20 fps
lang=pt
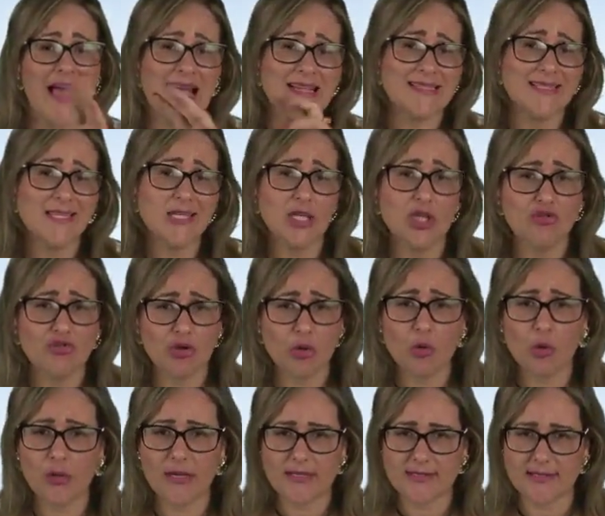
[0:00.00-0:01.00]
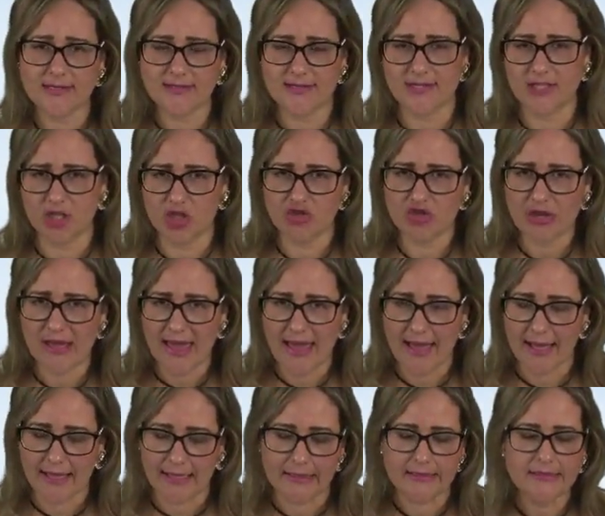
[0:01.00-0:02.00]
a seguinte coisa, a seguinte
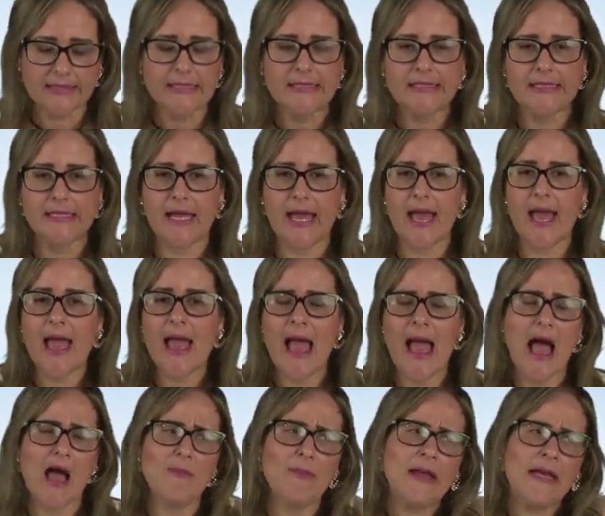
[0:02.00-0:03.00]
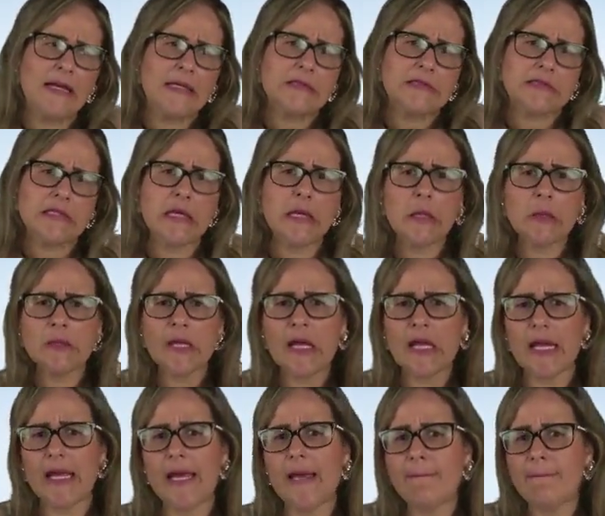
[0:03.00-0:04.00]
regra, né? Aplicação
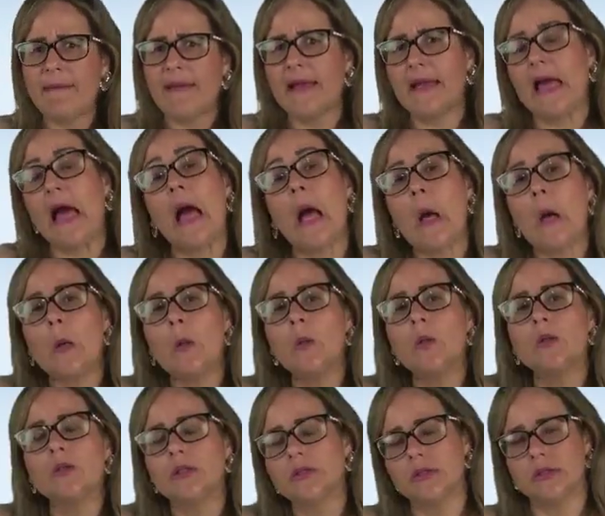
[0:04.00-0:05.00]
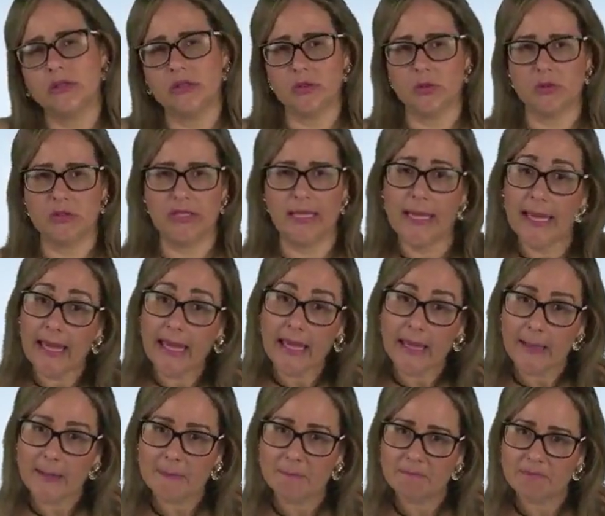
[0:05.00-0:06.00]
da lei penal no
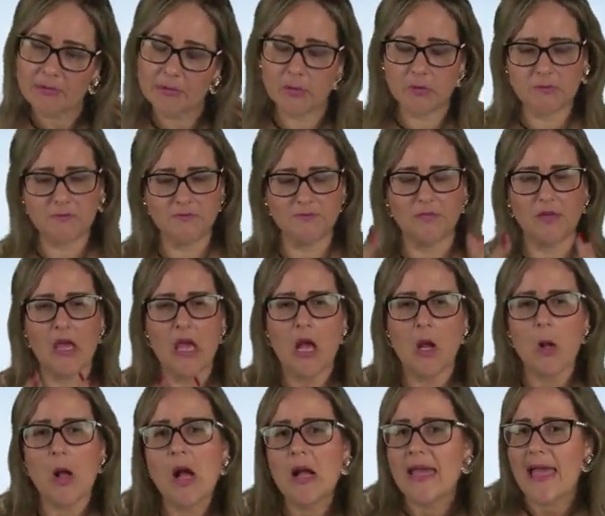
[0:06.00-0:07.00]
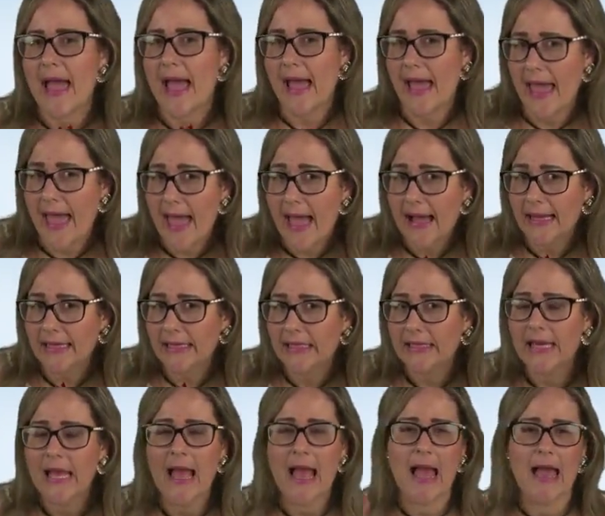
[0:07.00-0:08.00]
tempo. Qual que é a
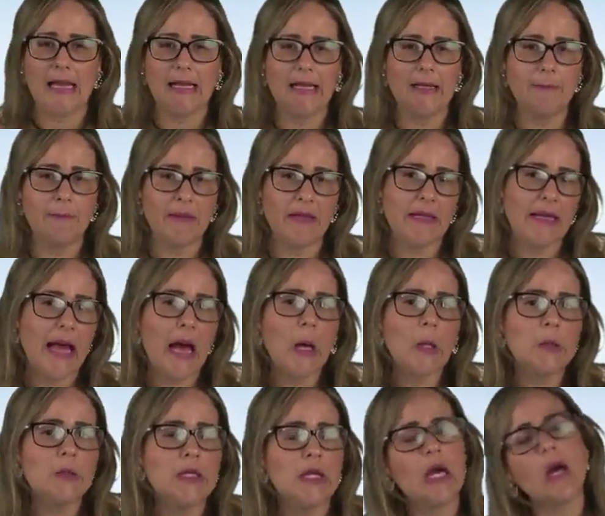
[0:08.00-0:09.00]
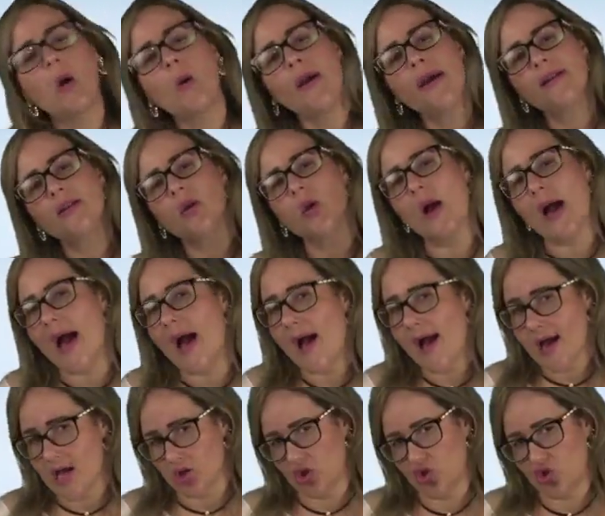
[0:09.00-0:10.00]
regra? A lei penal não
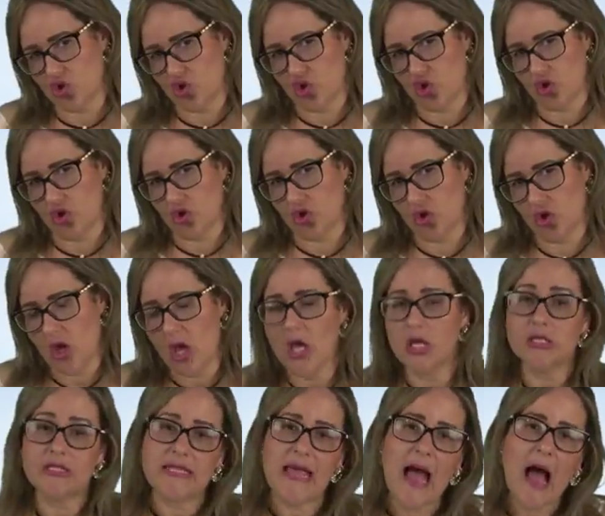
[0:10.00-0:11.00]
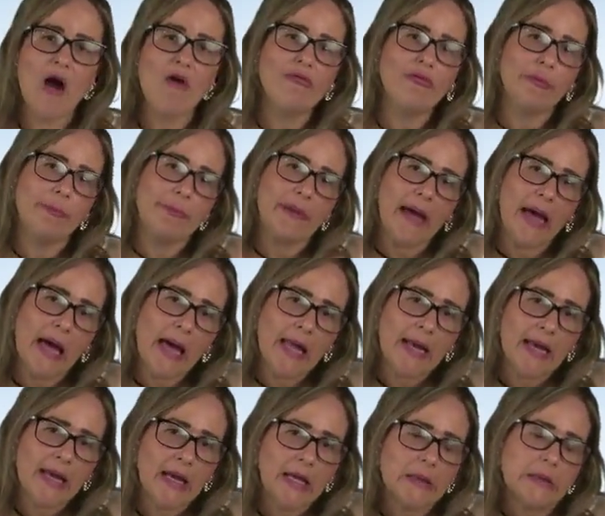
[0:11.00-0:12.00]
retroage, salvo
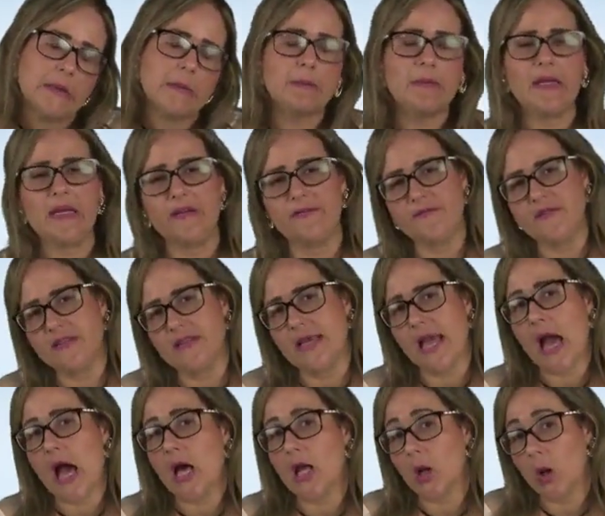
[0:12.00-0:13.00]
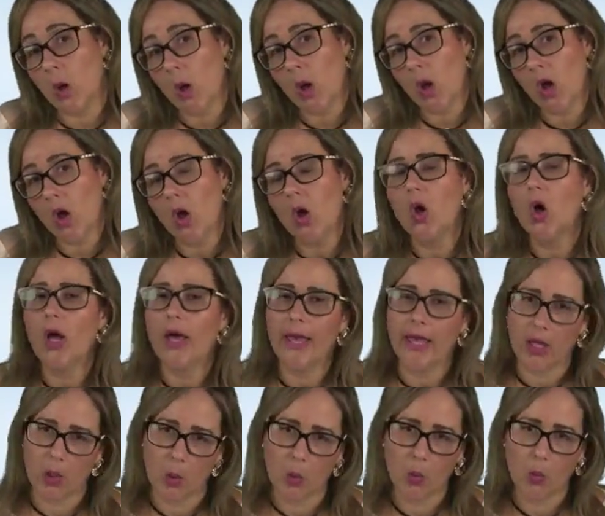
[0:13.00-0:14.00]
para beneficiar o
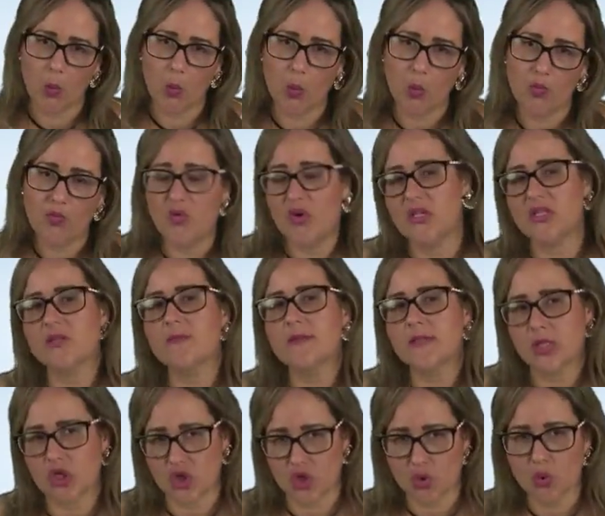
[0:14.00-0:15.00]
réu. Foi isso que você